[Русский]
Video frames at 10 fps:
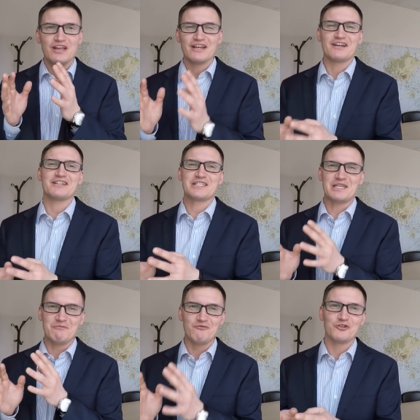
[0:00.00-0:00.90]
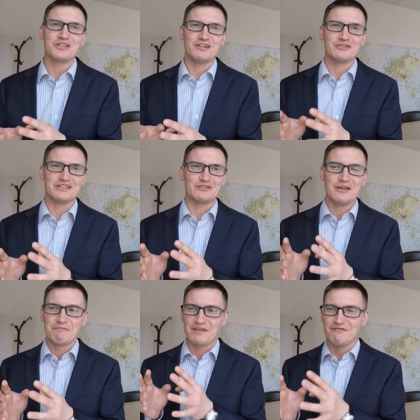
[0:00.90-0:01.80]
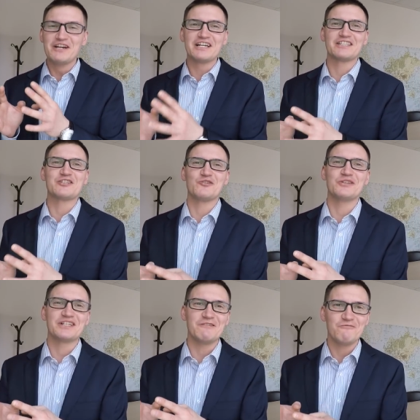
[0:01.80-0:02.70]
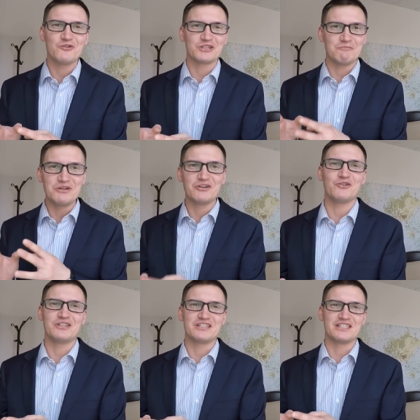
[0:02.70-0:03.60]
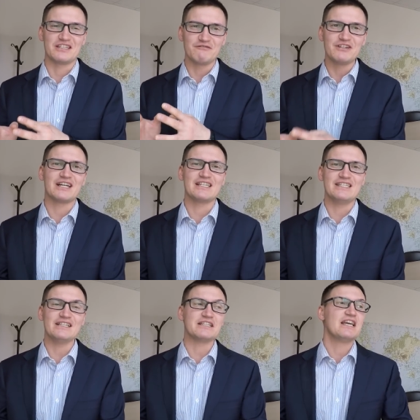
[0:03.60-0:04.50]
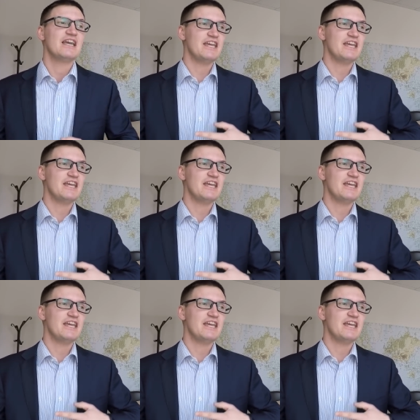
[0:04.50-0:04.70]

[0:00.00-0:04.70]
Как раз таки вот она вот этот выход из зоны комфорта, приходится этот выход делать,